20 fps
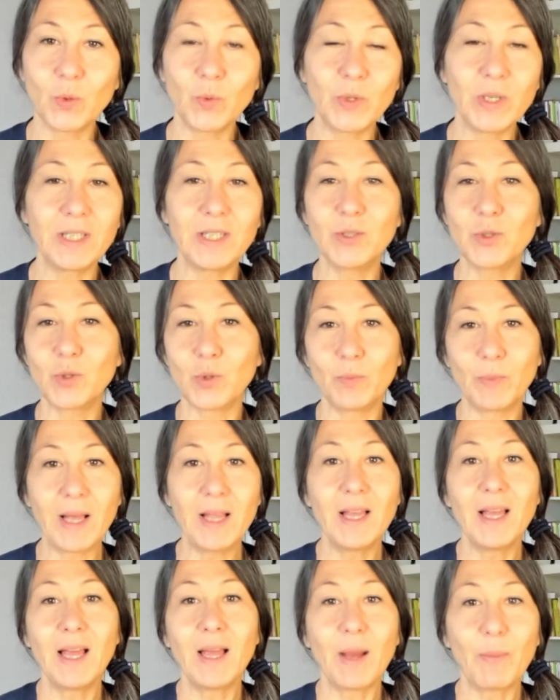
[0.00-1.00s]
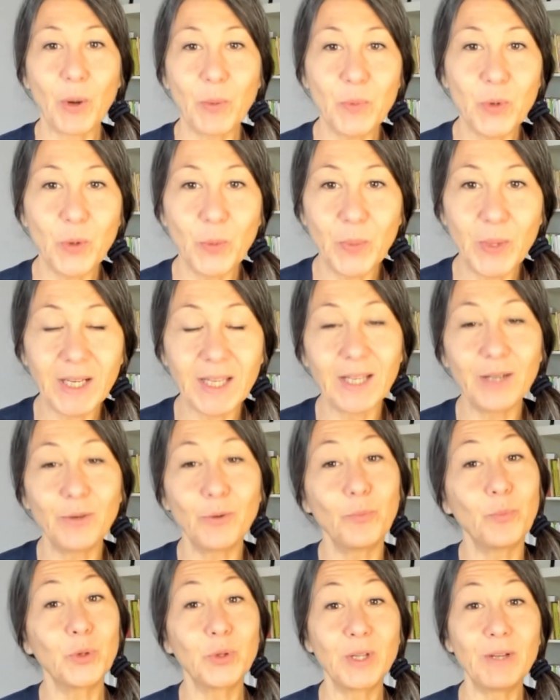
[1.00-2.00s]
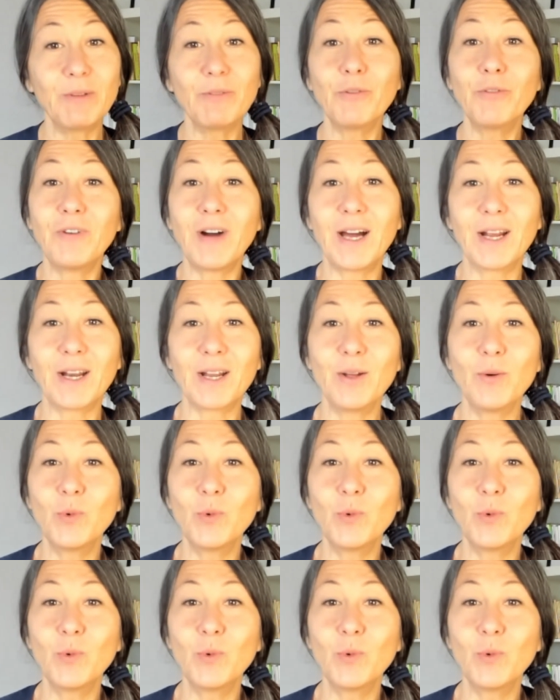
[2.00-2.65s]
Quindi insomma proprio perché non potevo fare